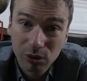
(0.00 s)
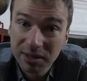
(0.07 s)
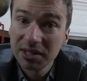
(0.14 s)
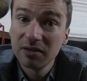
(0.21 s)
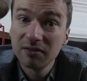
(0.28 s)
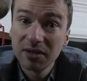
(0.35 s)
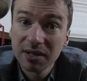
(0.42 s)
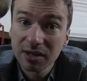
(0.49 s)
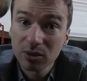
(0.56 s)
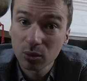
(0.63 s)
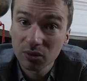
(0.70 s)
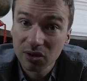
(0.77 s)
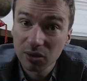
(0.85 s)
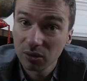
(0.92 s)
de la
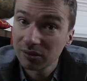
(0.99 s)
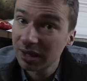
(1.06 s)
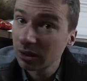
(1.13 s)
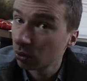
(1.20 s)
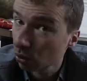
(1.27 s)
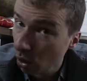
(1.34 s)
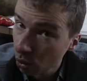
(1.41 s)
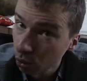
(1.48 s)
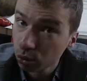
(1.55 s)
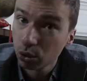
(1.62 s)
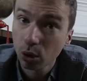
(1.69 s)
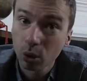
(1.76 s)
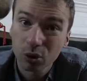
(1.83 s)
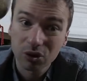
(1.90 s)
civilisation occidentale. Donc en
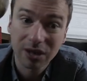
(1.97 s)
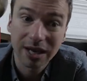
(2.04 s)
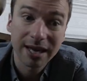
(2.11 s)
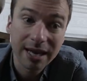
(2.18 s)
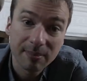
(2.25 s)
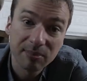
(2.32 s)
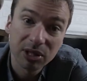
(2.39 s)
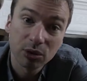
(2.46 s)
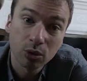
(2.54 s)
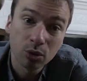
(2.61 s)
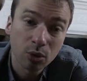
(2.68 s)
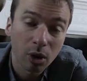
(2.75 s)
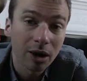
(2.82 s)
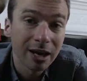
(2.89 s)
l'occurrence
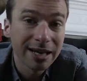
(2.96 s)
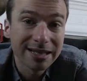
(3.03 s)
Épicure,